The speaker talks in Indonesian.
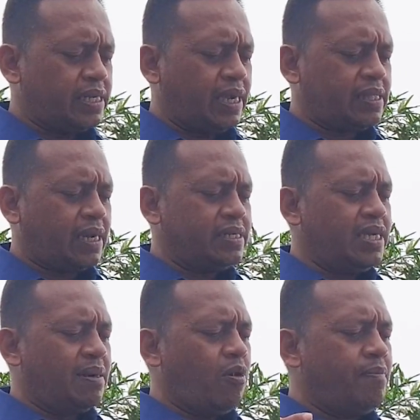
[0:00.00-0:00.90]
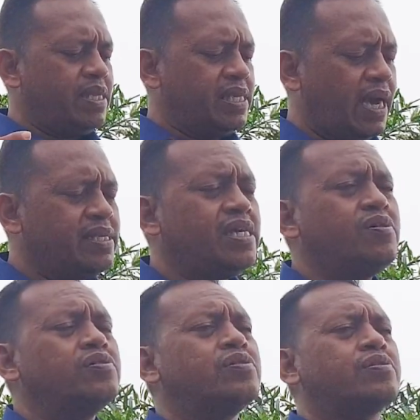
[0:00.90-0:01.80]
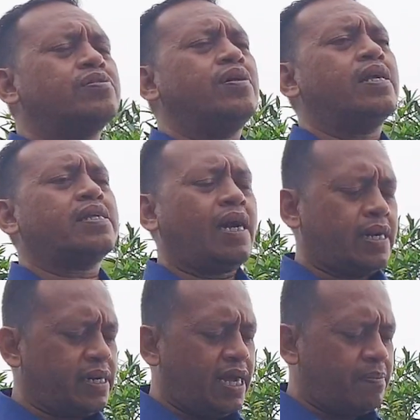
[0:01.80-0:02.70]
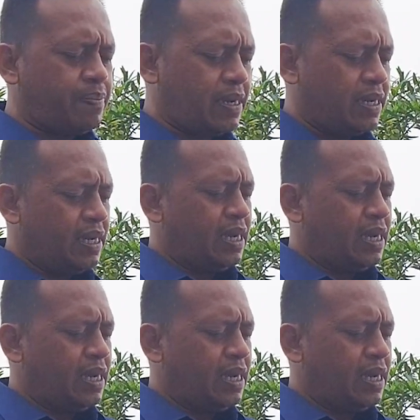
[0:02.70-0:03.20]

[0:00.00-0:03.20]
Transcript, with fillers: dikatakan dia mau menyanyi untuk Tuhan. Karena apa?